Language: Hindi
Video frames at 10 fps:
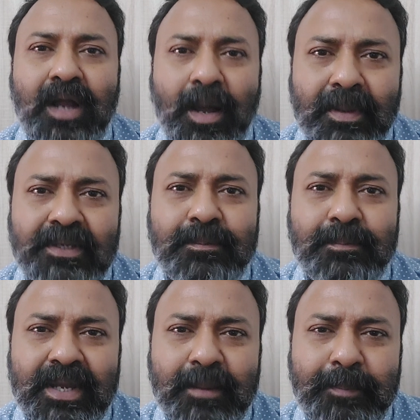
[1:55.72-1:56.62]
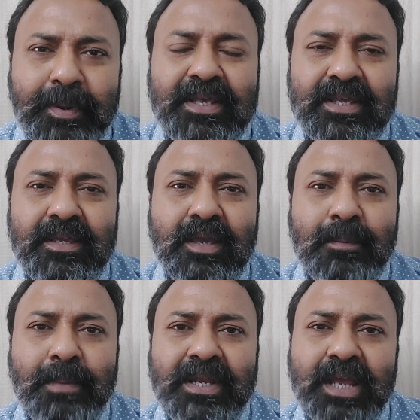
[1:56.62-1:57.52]
खबर जब मैंने पढ़ी
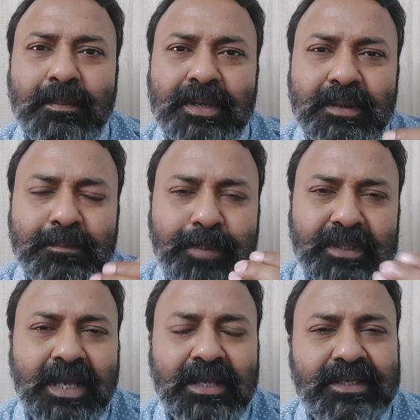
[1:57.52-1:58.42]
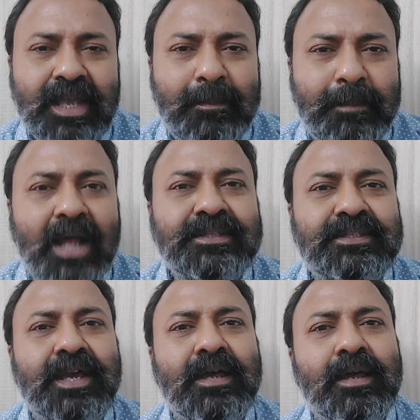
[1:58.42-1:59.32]
मैंने अभी पता किया बात
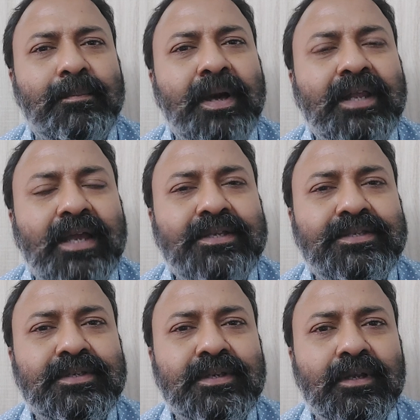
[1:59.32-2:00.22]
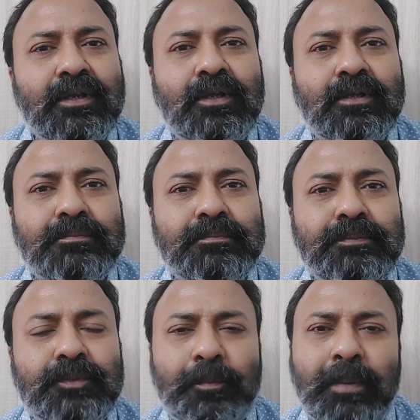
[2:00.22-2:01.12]
किया बहराइच
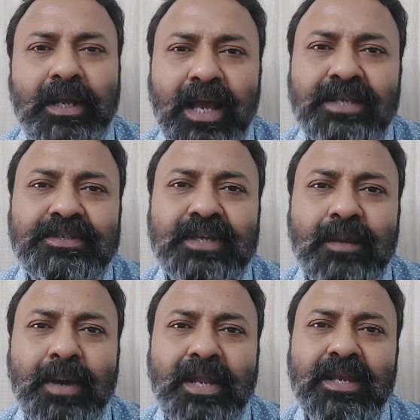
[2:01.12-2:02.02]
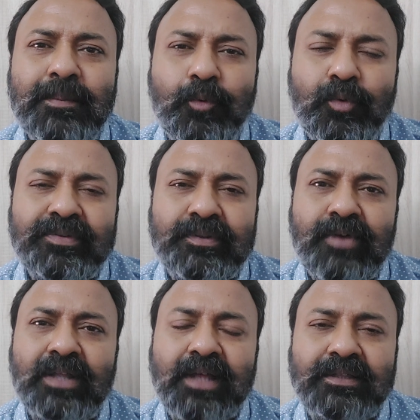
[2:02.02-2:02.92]
तो बहराइच के हमारे एक पूर्व
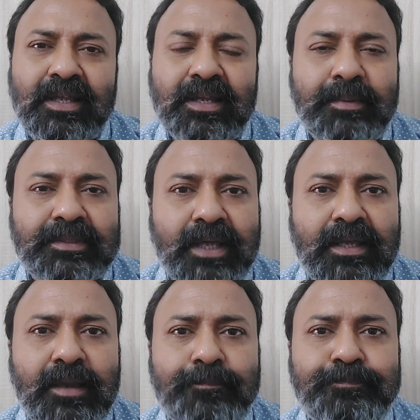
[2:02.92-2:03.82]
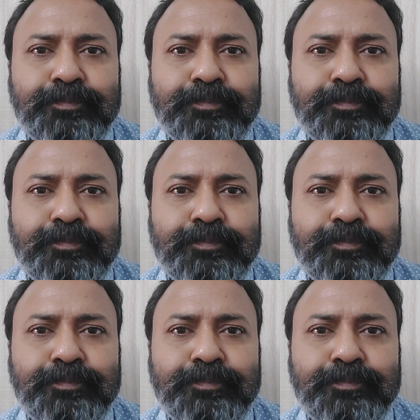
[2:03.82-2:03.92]
संवाददाता ने बताया